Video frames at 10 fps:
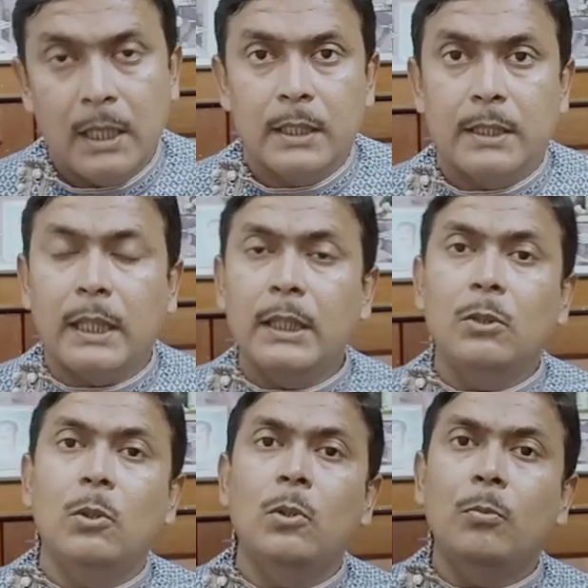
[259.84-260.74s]
যাদের
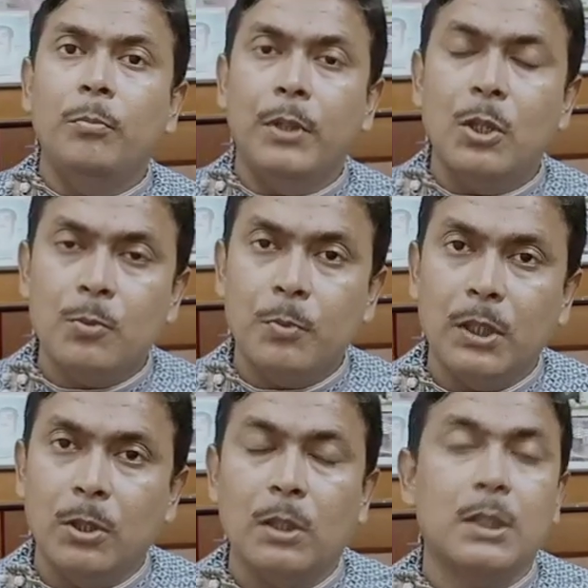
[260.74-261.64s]
ধরুন
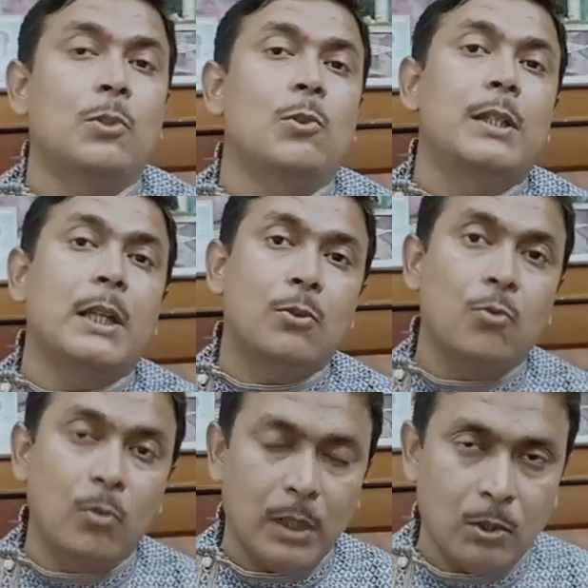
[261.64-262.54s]
বৃহস্পতির দশা চলছে
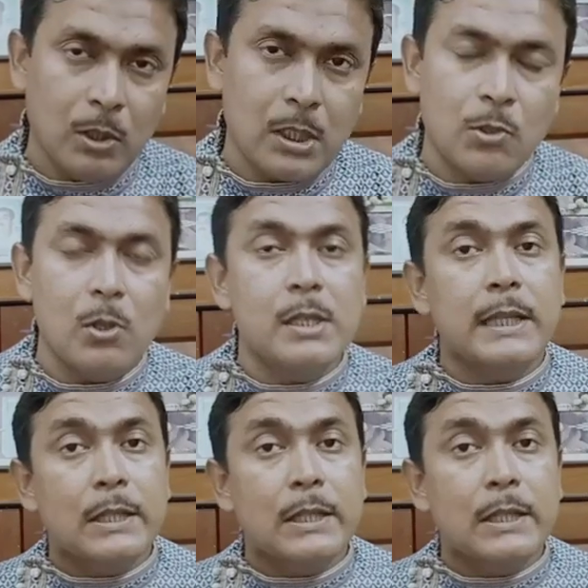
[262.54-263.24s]
শুক্রের দশা চলছে